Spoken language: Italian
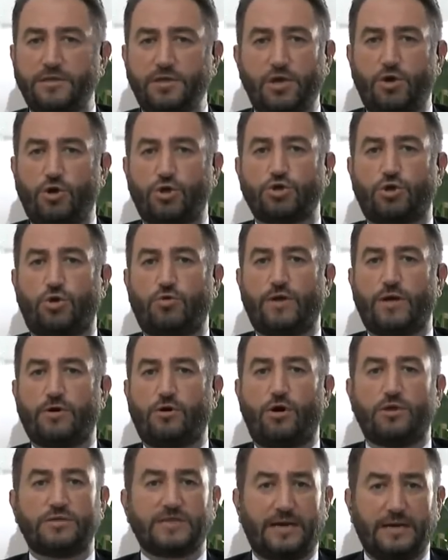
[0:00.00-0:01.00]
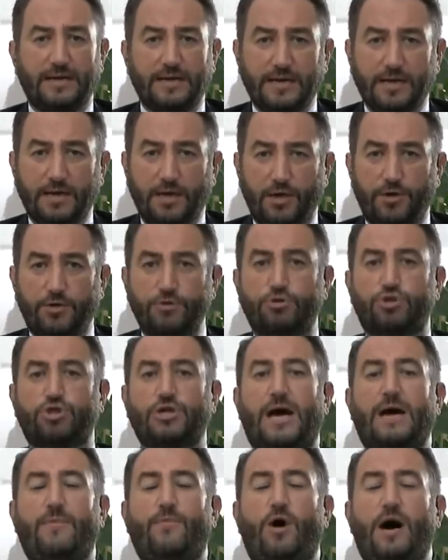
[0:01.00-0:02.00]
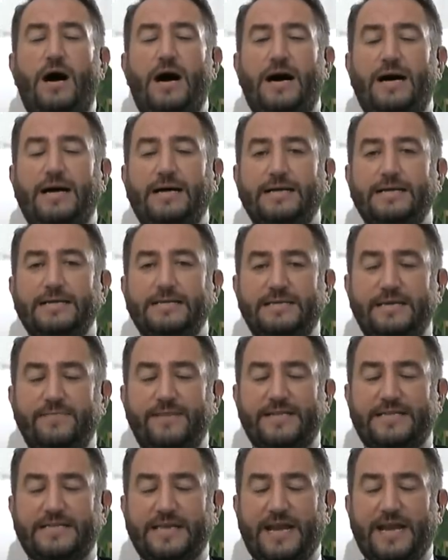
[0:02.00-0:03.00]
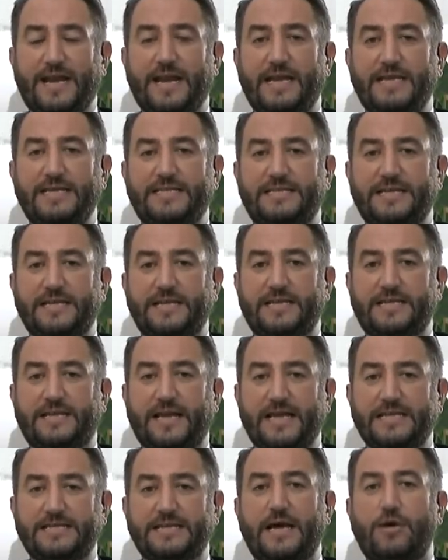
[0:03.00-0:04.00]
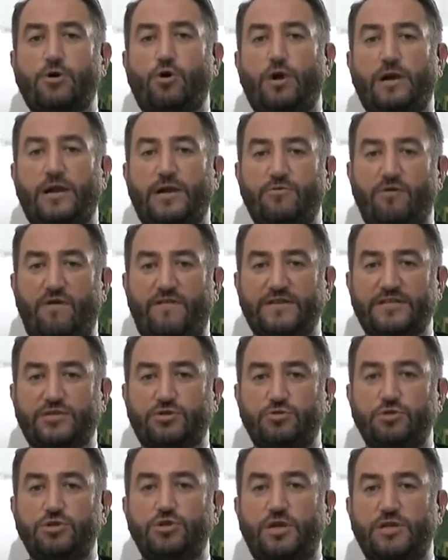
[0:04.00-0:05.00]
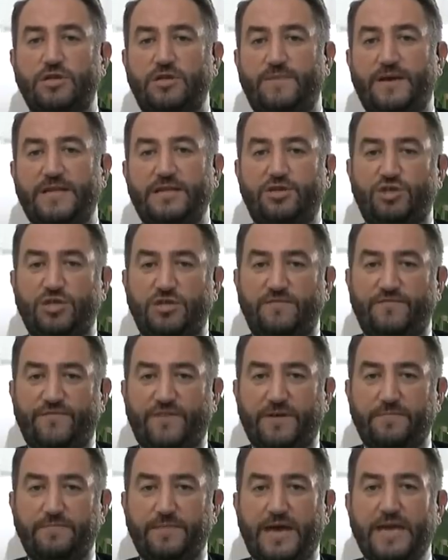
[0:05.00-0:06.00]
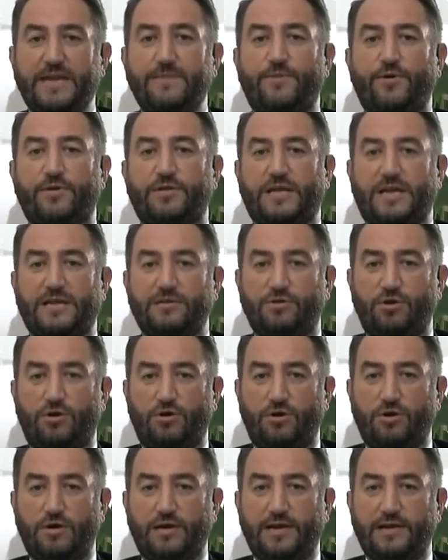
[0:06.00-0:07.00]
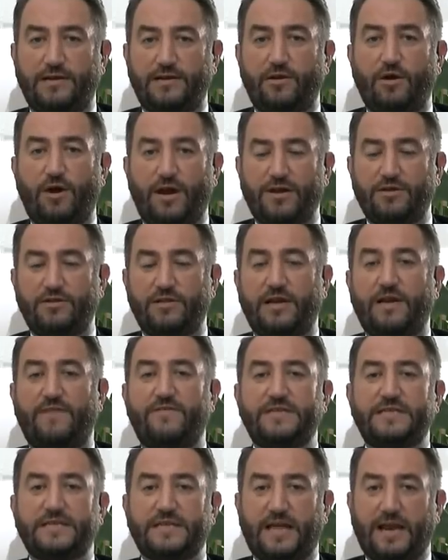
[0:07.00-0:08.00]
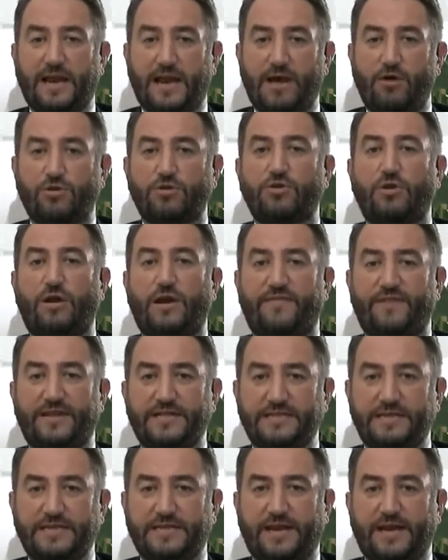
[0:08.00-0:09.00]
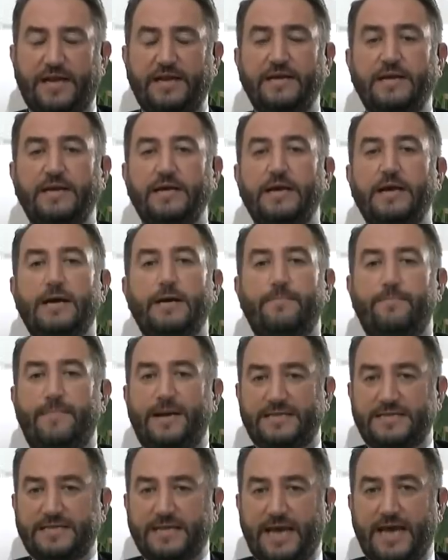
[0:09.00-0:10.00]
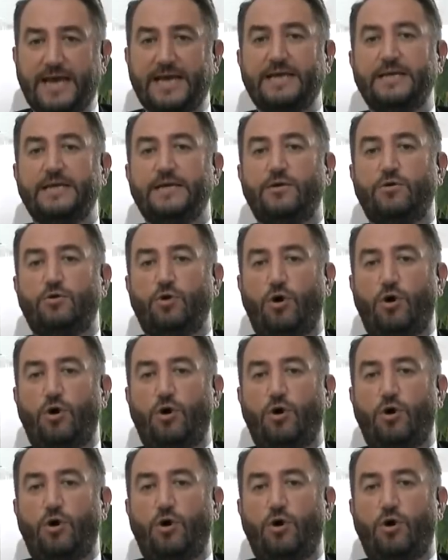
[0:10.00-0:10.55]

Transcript: dico solo una cosa, riusciamo a dimezzare le liste d'attesa con le nuove assunzioni di medici ed infermieri portando l'orario delle visite dalle 8 alle 23, ma se